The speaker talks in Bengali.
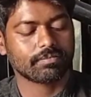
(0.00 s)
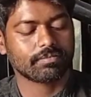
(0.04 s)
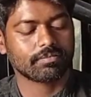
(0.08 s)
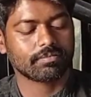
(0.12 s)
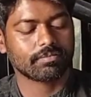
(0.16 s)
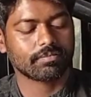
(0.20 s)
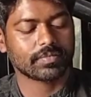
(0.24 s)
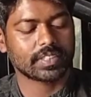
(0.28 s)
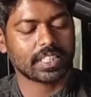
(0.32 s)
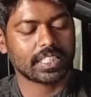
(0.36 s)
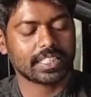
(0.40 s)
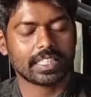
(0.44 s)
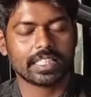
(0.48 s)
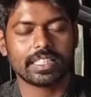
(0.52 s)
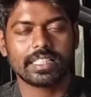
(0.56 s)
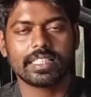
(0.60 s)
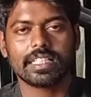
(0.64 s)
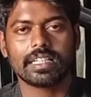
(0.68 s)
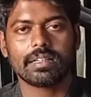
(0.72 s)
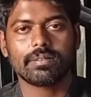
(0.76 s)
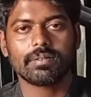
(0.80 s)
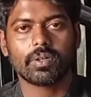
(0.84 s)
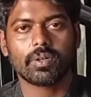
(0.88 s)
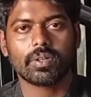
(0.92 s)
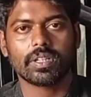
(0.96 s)
এটা দিয়ে
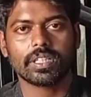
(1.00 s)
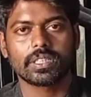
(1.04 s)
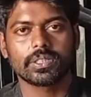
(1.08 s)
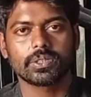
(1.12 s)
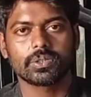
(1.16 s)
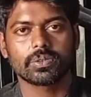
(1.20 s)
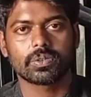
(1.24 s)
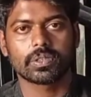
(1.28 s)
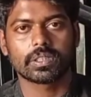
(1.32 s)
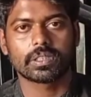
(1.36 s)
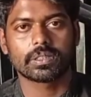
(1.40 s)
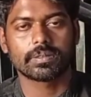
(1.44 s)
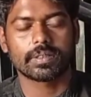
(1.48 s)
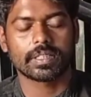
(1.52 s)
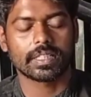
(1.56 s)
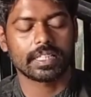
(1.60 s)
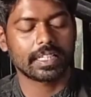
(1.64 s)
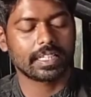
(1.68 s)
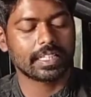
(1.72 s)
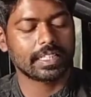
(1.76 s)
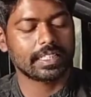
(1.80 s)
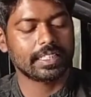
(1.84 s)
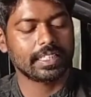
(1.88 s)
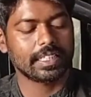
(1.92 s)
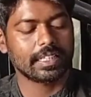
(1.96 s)
আমরা অনেক কিছু করতে পারি এটা
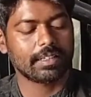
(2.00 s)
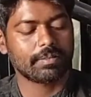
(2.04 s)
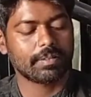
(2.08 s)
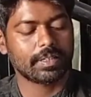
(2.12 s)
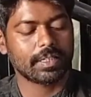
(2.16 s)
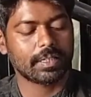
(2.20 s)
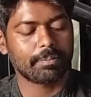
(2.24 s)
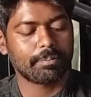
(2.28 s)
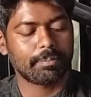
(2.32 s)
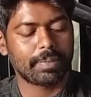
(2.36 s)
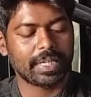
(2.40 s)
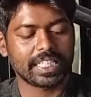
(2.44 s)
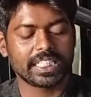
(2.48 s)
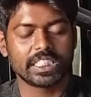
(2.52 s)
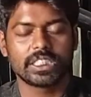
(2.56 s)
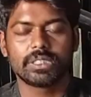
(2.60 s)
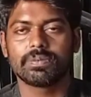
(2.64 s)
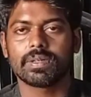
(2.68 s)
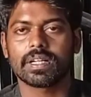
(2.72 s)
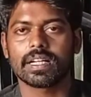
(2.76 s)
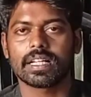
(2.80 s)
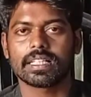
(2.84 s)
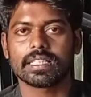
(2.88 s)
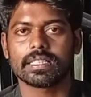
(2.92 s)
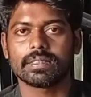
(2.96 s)
দিয়ে আমরা বেঞ্চ
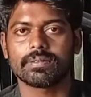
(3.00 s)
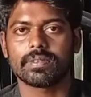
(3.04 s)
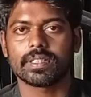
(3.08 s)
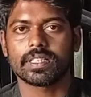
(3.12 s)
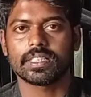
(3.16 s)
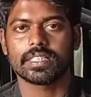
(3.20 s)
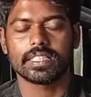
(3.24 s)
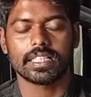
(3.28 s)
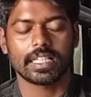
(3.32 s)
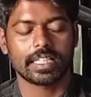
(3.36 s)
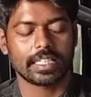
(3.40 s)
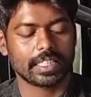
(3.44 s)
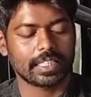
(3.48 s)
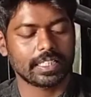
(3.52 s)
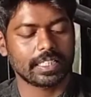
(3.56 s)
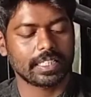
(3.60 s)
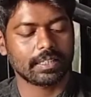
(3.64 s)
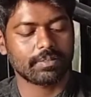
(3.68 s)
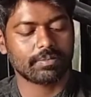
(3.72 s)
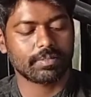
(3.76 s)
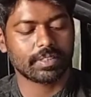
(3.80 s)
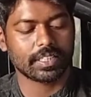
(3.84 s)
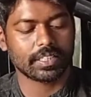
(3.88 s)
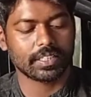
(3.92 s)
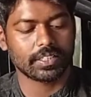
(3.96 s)
বানাতে পারি এটা দিয়ে
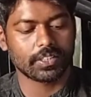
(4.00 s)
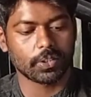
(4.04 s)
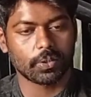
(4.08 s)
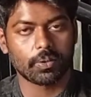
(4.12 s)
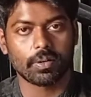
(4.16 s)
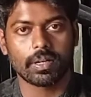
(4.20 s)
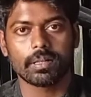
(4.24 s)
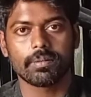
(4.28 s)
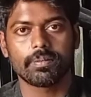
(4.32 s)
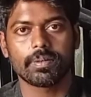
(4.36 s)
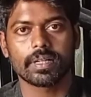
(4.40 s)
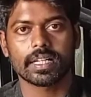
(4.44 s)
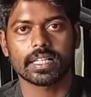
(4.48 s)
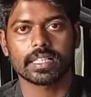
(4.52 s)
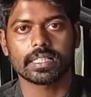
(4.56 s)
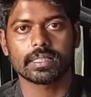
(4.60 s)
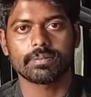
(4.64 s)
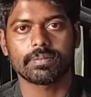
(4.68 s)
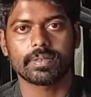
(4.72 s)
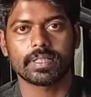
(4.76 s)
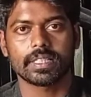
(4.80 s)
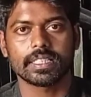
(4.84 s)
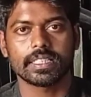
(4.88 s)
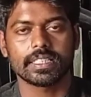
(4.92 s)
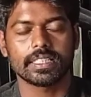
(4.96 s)
আমরা দেওয়াল বানাতে
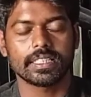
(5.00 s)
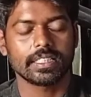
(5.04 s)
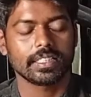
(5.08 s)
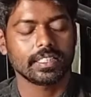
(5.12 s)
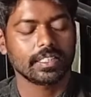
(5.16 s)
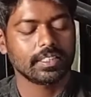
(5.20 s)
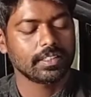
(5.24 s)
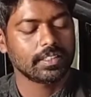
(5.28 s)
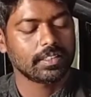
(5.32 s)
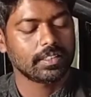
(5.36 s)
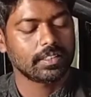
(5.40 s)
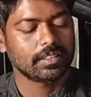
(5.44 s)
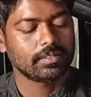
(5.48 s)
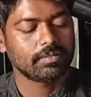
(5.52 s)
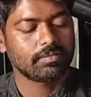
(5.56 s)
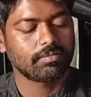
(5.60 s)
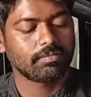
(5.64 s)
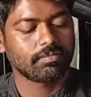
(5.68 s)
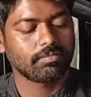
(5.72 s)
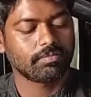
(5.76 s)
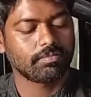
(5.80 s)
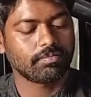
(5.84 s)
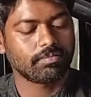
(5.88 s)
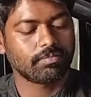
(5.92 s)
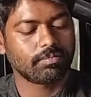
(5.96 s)
পারি
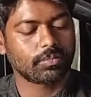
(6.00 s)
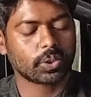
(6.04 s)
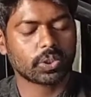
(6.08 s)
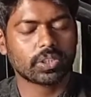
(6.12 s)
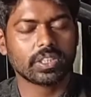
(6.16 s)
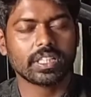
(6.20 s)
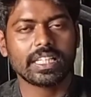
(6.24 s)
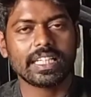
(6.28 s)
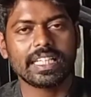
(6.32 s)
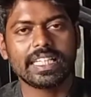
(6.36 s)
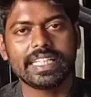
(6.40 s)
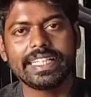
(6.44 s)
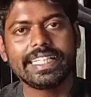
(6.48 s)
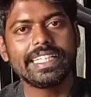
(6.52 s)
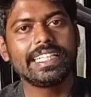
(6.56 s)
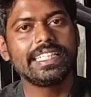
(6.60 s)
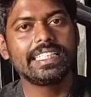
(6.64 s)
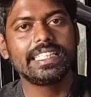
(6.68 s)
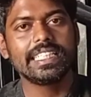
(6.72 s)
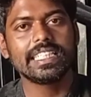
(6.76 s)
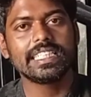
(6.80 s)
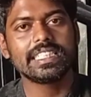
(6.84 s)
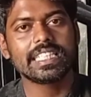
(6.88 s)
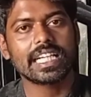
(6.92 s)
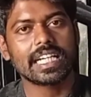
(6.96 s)
মোট কথা ইট
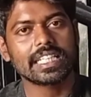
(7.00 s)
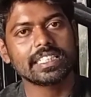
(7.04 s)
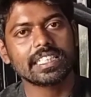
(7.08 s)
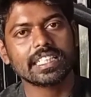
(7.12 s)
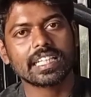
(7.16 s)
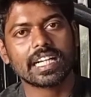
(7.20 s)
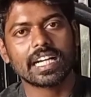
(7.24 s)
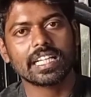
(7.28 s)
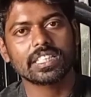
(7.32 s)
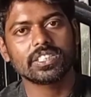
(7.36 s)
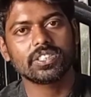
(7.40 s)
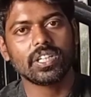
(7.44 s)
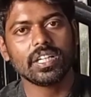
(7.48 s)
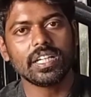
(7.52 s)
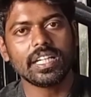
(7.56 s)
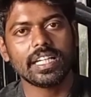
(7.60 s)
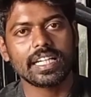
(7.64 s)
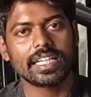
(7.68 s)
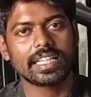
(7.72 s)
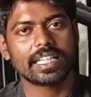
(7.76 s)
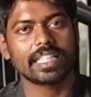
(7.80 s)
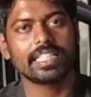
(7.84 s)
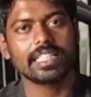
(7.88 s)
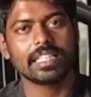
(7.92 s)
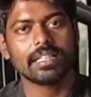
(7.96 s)
দিয়ে যা যা কাজ হয়
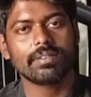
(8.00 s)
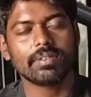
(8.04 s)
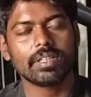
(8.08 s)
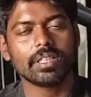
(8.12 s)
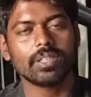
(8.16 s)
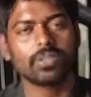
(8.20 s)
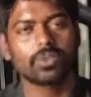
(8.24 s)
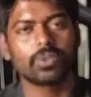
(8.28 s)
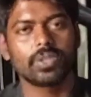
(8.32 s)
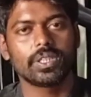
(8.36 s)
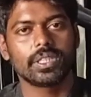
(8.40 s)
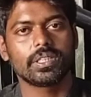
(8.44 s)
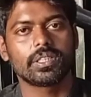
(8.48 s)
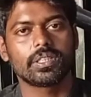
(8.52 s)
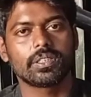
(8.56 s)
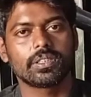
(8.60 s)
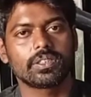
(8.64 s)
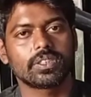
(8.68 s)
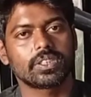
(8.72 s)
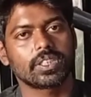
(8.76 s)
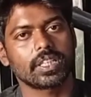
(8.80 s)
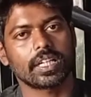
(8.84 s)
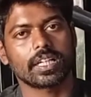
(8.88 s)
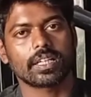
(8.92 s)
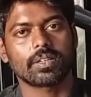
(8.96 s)
এটা দিয়ে আমরা তৈরি
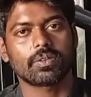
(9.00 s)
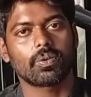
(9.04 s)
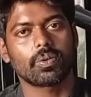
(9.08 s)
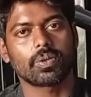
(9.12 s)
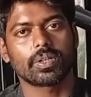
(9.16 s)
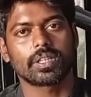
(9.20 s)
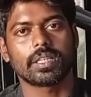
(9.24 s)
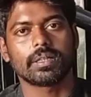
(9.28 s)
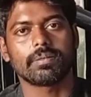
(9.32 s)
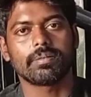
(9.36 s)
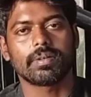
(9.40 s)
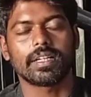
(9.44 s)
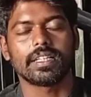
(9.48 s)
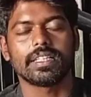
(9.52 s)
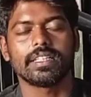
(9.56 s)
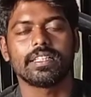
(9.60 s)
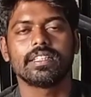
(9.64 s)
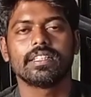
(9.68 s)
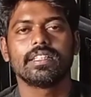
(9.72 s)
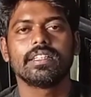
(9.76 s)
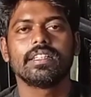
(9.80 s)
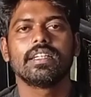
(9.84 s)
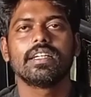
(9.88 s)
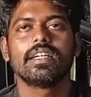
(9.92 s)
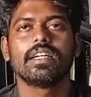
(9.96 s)
সেটা করতে পারি
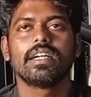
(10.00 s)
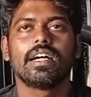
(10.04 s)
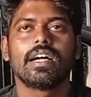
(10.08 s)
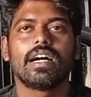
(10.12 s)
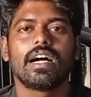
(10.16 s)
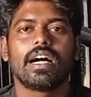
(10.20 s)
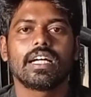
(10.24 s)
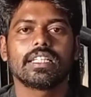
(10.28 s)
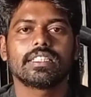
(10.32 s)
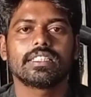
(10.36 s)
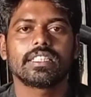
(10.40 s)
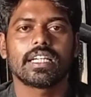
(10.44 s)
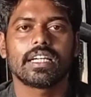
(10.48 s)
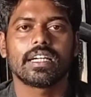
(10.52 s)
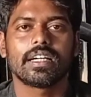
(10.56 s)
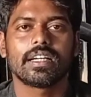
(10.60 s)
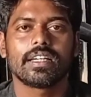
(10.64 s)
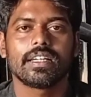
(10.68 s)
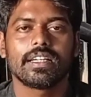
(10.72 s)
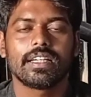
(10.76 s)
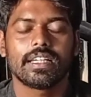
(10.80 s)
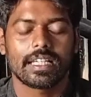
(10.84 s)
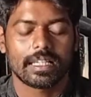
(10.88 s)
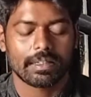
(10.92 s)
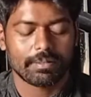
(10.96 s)
আচ্ছা
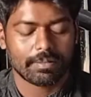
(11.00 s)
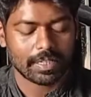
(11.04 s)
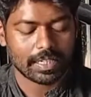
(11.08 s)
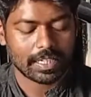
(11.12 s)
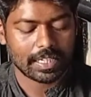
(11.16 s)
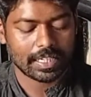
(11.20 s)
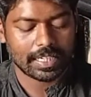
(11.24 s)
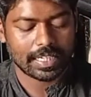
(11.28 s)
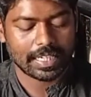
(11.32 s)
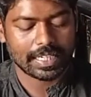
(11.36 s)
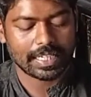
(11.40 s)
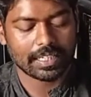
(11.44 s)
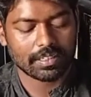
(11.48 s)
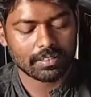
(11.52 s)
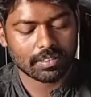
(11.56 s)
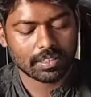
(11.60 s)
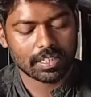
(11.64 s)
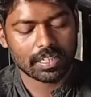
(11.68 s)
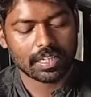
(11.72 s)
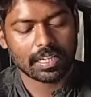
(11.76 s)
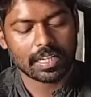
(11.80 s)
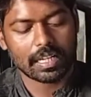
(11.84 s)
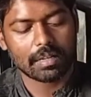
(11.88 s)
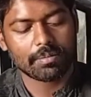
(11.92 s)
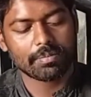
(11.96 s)
এবার এটা করার
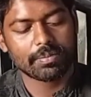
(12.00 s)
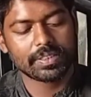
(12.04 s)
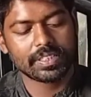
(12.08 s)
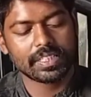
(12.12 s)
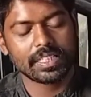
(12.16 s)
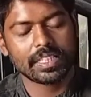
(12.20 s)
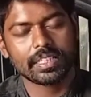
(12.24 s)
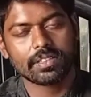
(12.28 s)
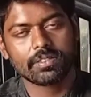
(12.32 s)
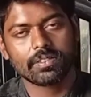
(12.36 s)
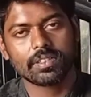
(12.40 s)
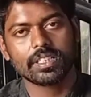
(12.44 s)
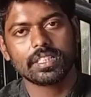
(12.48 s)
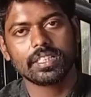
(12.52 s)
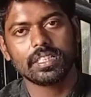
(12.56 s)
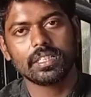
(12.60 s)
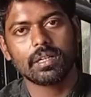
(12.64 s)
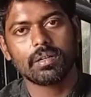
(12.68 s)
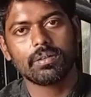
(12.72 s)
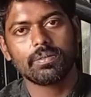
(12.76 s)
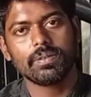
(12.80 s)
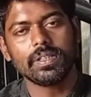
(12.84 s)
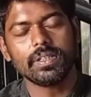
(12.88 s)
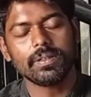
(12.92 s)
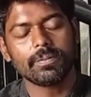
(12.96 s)
লাভ কি এটা করে কি
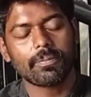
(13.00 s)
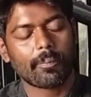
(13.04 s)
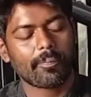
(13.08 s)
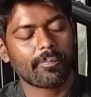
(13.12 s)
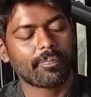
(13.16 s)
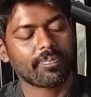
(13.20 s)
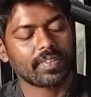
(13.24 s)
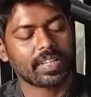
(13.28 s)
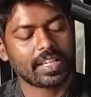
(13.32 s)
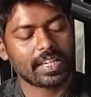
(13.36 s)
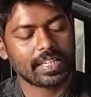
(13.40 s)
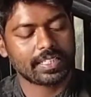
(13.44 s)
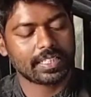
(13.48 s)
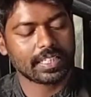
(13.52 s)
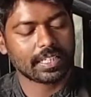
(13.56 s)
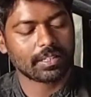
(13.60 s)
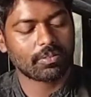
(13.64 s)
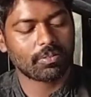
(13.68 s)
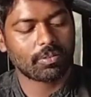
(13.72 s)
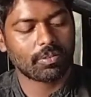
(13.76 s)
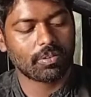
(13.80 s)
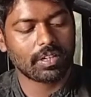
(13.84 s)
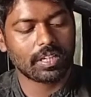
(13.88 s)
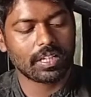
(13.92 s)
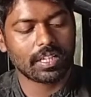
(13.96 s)
হবে এটা
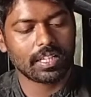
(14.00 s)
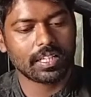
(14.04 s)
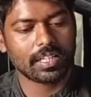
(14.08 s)
করলে